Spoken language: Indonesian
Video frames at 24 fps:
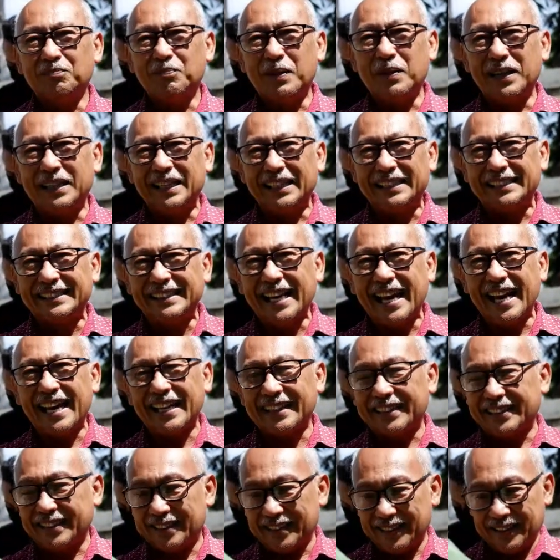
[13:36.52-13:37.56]
pada
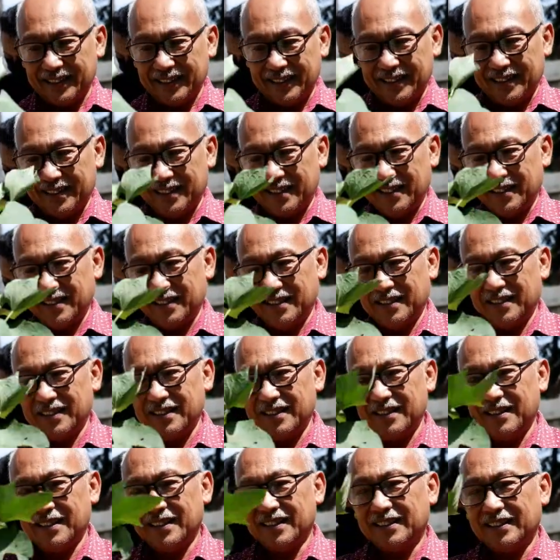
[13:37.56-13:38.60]
saat
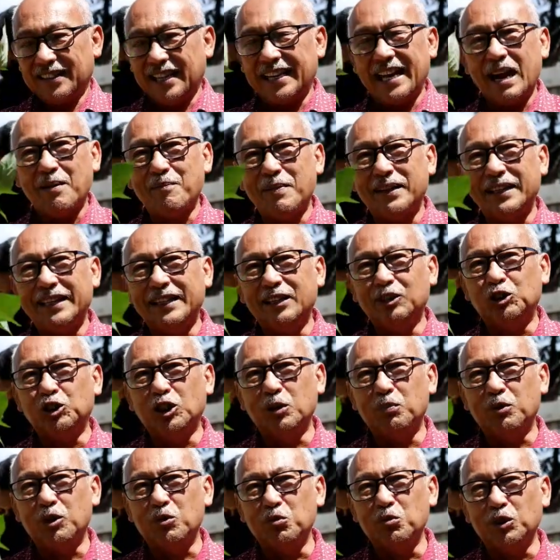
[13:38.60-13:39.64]
tanaman ini
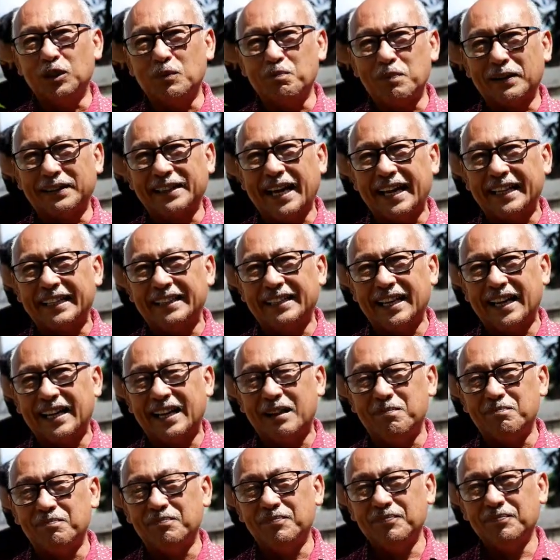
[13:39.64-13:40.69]
sudah berumur empat hari
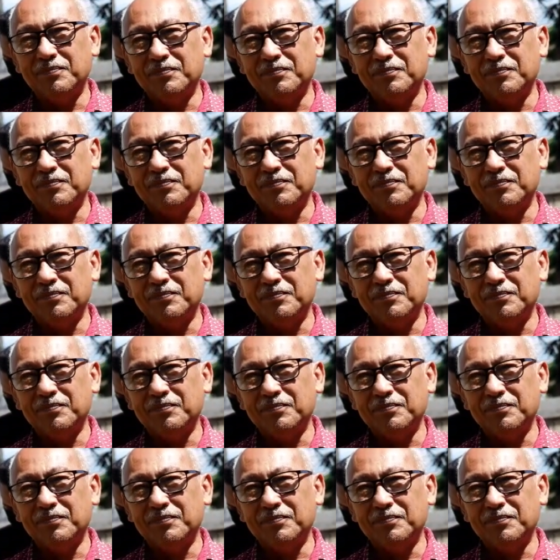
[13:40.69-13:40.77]
dalam